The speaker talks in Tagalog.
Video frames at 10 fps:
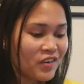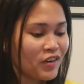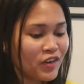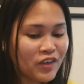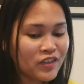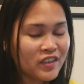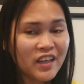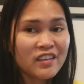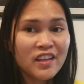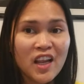Or, di
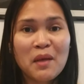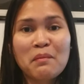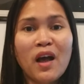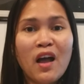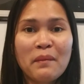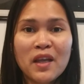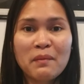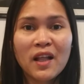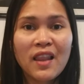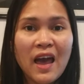natin alam. Baka may
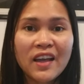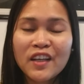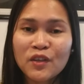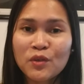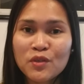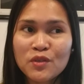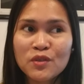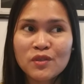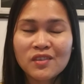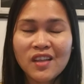ibang lahi na,
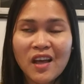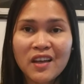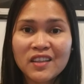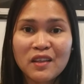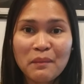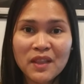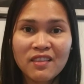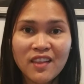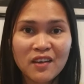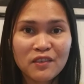gust na nagdamit
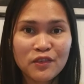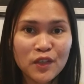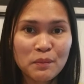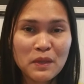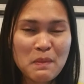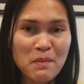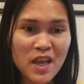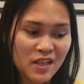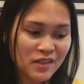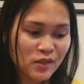ng Philippine
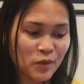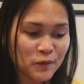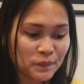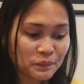made. So,